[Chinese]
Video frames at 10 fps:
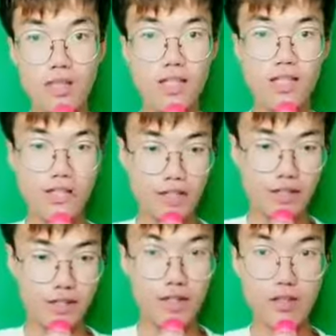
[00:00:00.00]
啊，我这
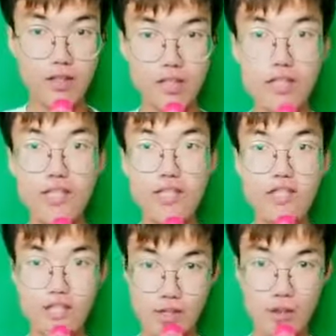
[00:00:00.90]
里直
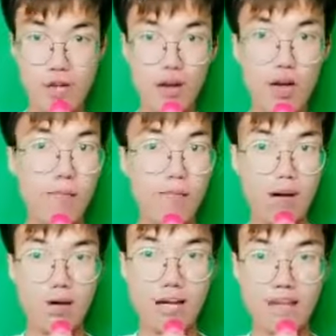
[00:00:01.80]
接是收到
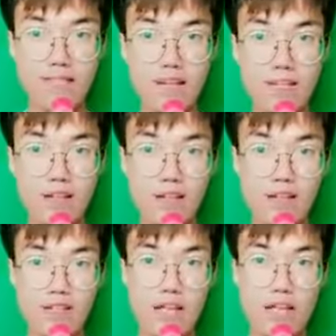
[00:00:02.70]
了马洛卡赛
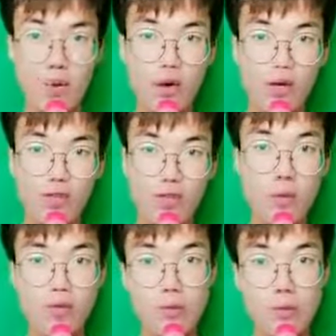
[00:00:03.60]
的赛况，
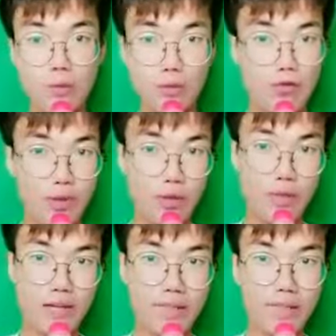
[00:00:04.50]
所以我就不用飞
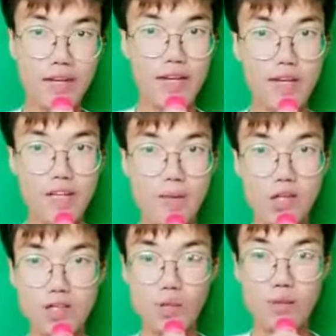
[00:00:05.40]
过去了。
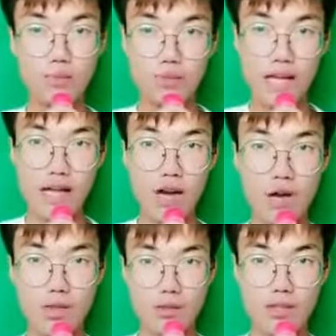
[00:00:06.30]
那么首轮补赛，
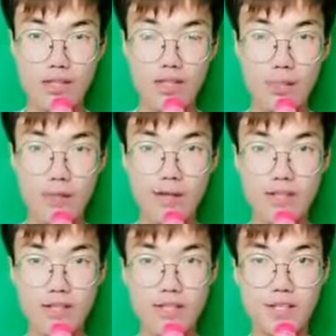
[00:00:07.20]
二号种子科
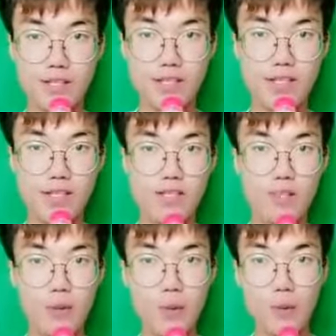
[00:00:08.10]
贝尔是以
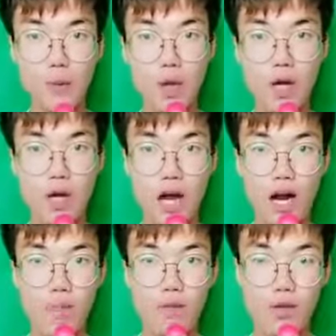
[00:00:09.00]
七比五、
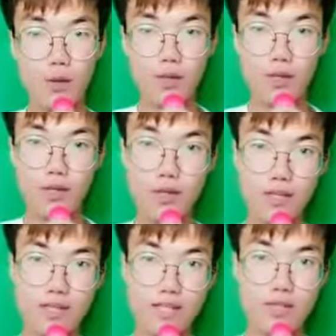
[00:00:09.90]
二比六、一比
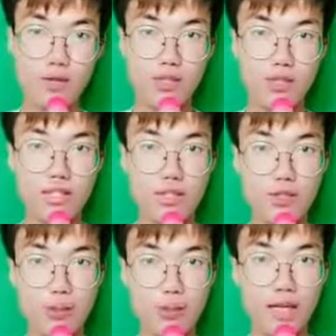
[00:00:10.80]
六惨遭资格
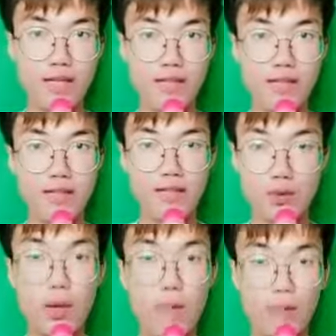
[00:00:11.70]
赛球员李斯
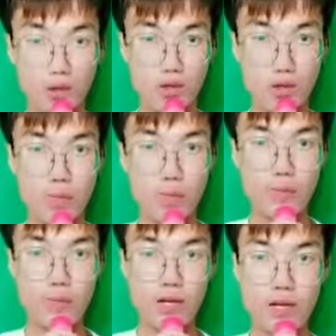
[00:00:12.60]
科逆转，爆冷出
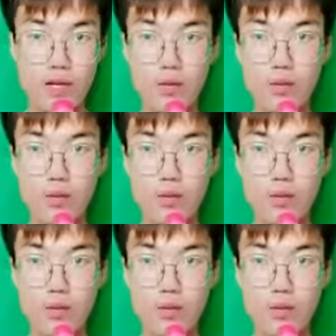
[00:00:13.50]
局。